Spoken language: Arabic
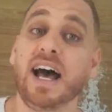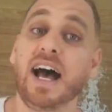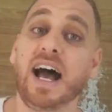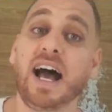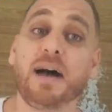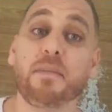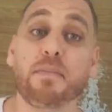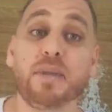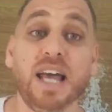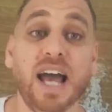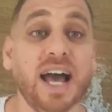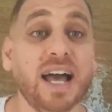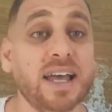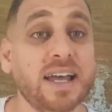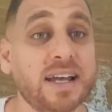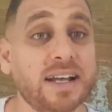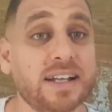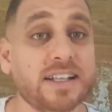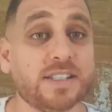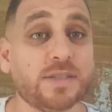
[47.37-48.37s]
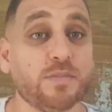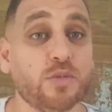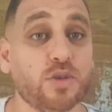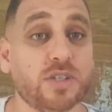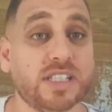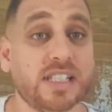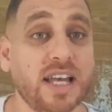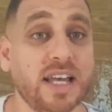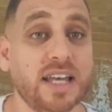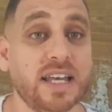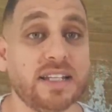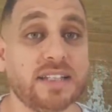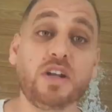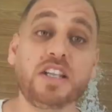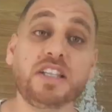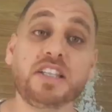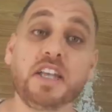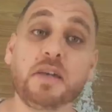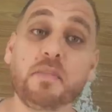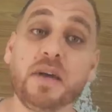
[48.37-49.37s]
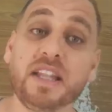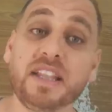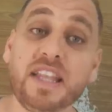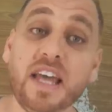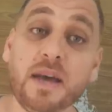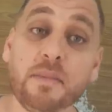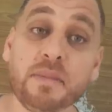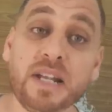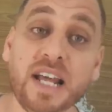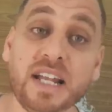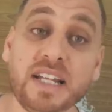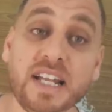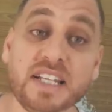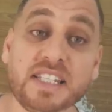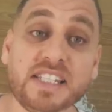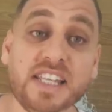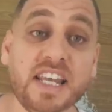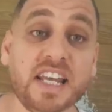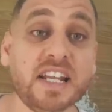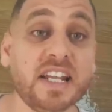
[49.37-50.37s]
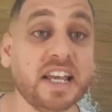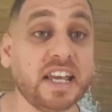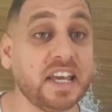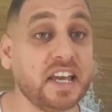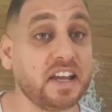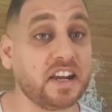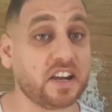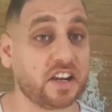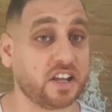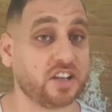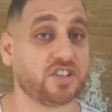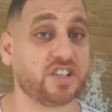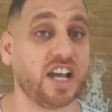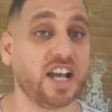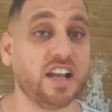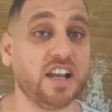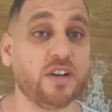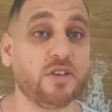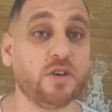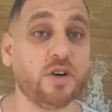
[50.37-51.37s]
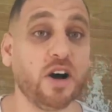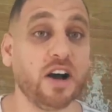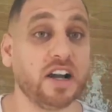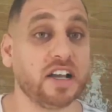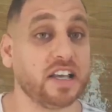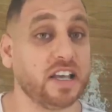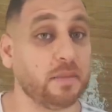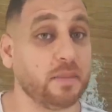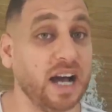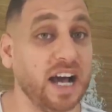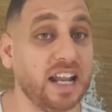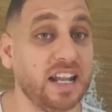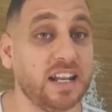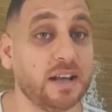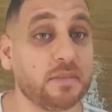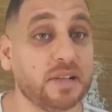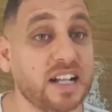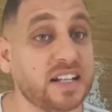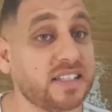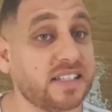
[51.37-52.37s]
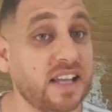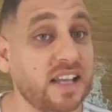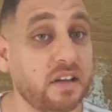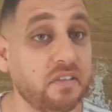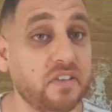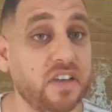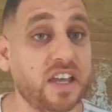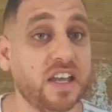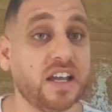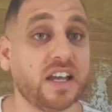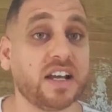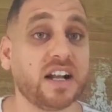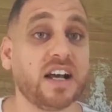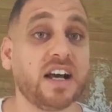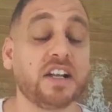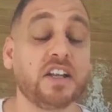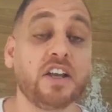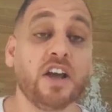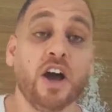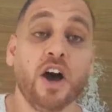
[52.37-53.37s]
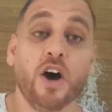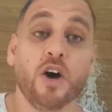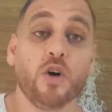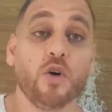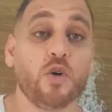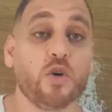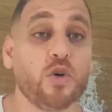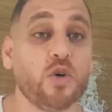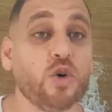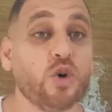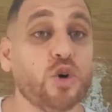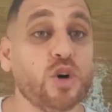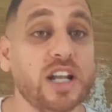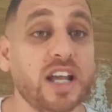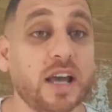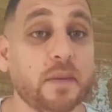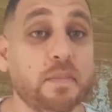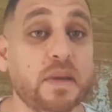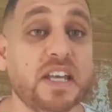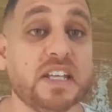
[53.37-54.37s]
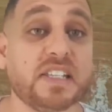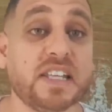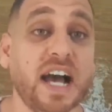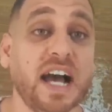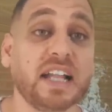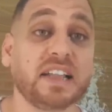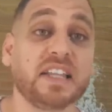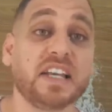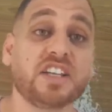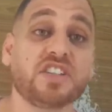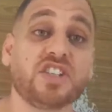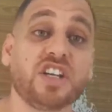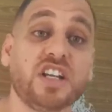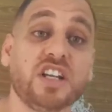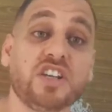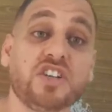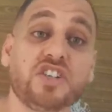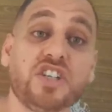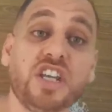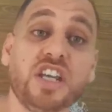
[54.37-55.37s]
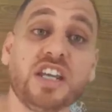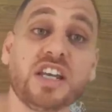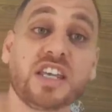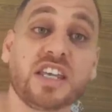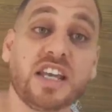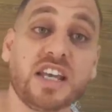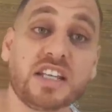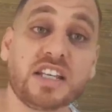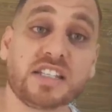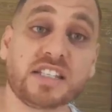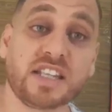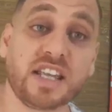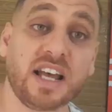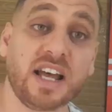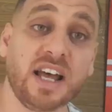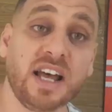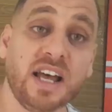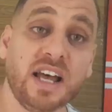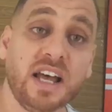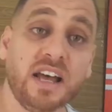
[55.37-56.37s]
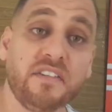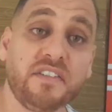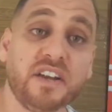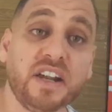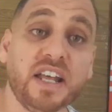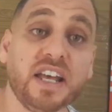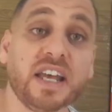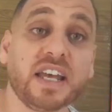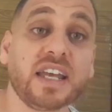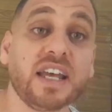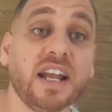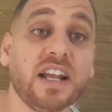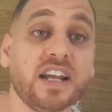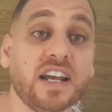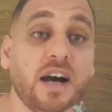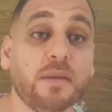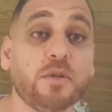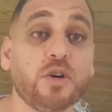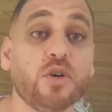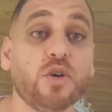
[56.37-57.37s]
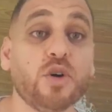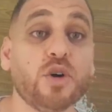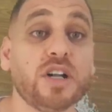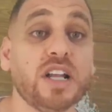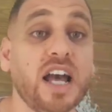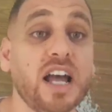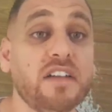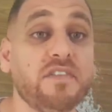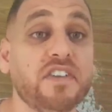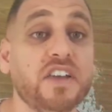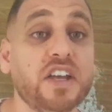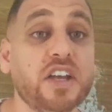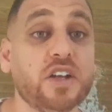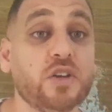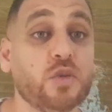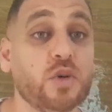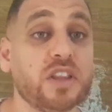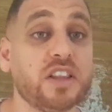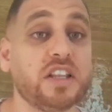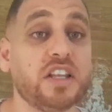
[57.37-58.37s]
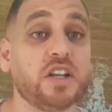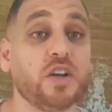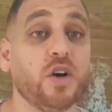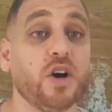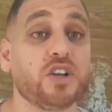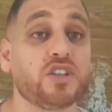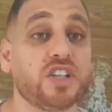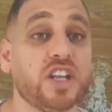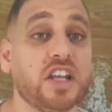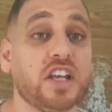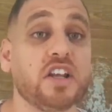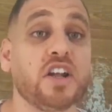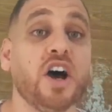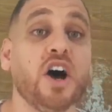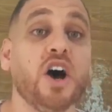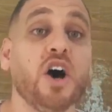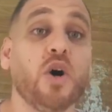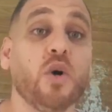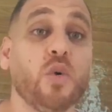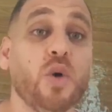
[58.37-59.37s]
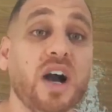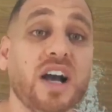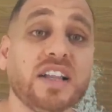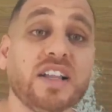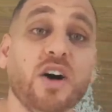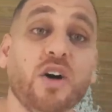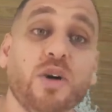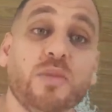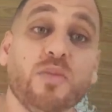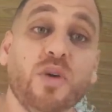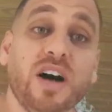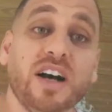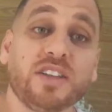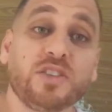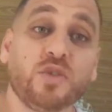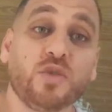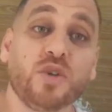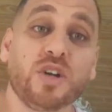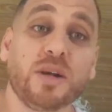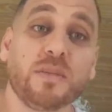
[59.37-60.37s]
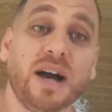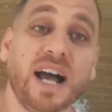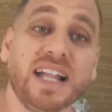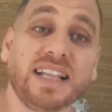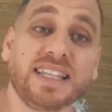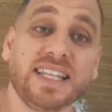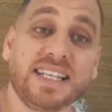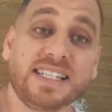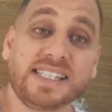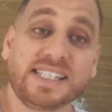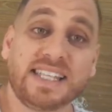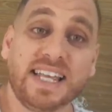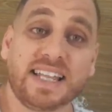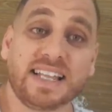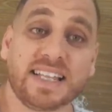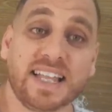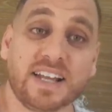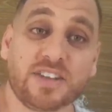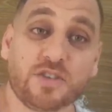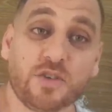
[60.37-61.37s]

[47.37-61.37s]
حب يحير اسمه سيد ولدي ما دامنا ناسين كركش على روحك يا معلم ننصح فيك راني وكول خبيزه حتكشي اللي يجي كاس افريقيا الكامرون 2022 وقتها اموات تكون معدي ستة